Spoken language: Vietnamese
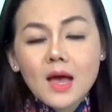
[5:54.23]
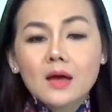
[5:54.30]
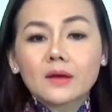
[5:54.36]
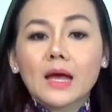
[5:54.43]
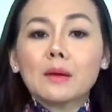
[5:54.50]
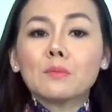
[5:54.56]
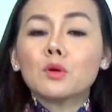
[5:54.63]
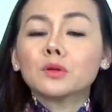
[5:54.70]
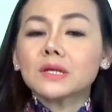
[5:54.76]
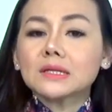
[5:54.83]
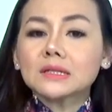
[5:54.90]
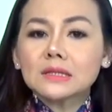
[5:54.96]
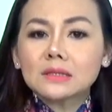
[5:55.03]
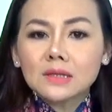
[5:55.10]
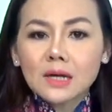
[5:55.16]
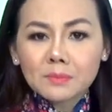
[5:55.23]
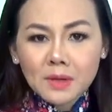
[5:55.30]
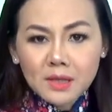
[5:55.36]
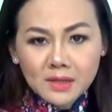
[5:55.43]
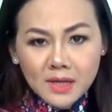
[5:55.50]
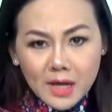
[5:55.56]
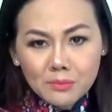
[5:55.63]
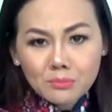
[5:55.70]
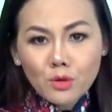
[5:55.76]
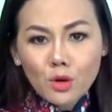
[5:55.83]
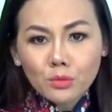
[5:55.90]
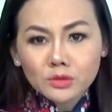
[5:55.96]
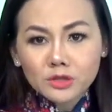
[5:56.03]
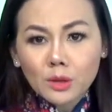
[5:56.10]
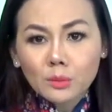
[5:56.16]
Ngày 21 tháng 4 năm
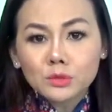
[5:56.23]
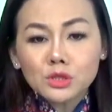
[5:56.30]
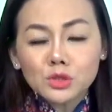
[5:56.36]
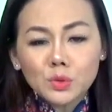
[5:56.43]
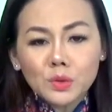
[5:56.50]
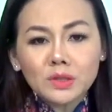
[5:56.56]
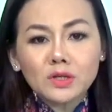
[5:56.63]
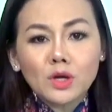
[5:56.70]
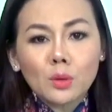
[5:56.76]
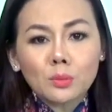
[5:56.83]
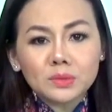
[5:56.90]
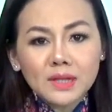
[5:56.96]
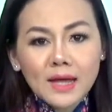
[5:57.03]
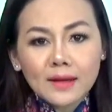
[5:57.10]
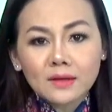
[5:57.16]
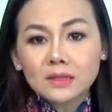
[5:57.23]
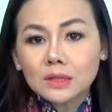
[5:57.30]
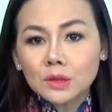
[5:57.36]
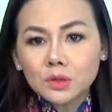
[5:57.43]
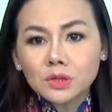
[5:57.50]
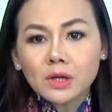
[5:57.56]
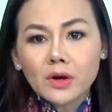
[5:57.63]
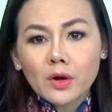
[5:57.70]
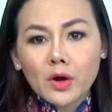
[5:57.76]
2021, trong chuyến công tác cứu trợ